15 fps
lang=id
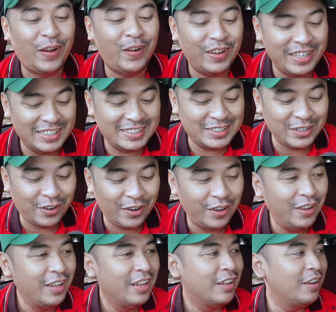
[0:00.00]
kok iso?
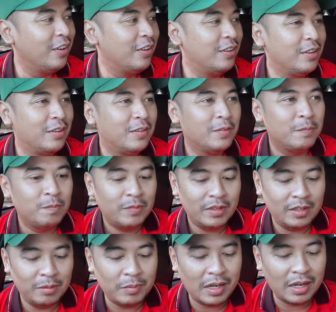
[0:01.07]
Apa, bedanya
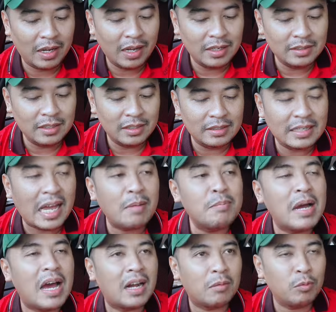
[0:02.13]
Intel? Makanya
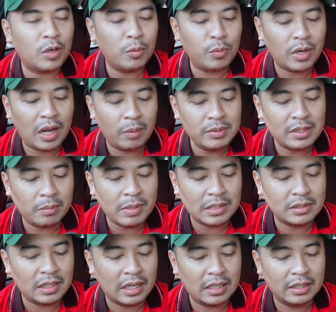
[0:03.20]
nyamar, pura-pura nggak bisa
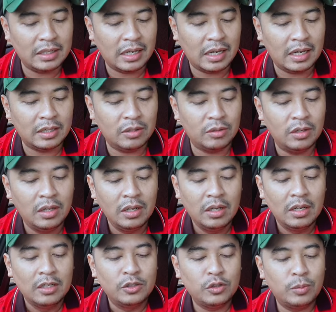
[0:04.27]
baca kali ya iya, tuh. Iya,
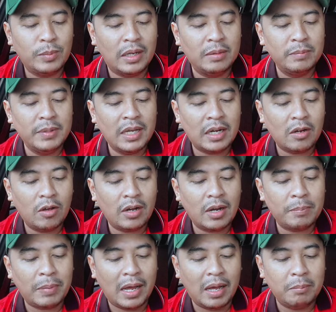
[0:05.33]
Cuman biar
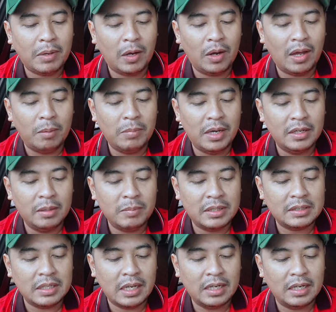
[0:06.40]
orang paham kalau abang nih
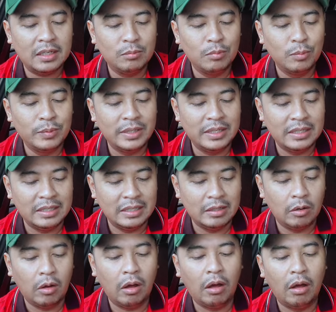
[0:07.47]
masih ada di bumi ini
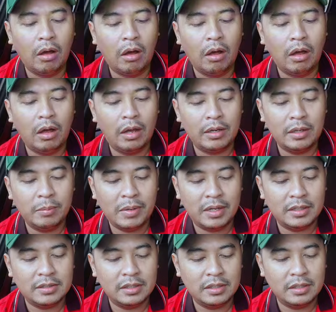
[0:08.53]
loh.
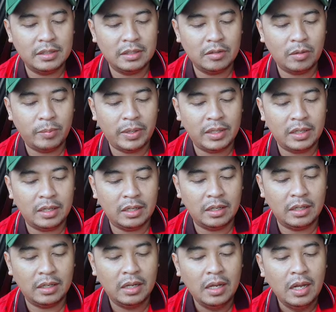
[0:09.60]
Gimana sih nih komennya
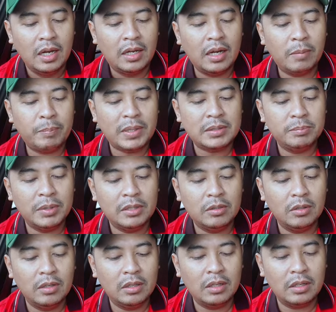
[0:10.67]
nih? Napas
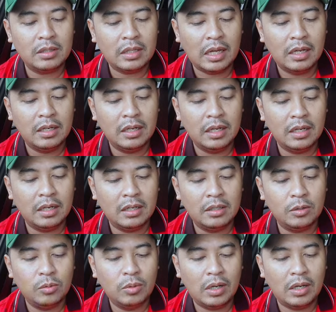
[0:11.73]
betul tanggal
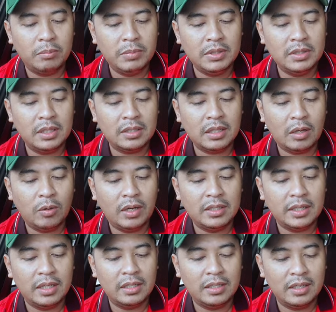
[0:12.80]
2 biji tahu
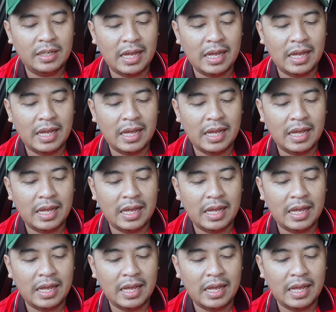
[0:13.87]
aja ente.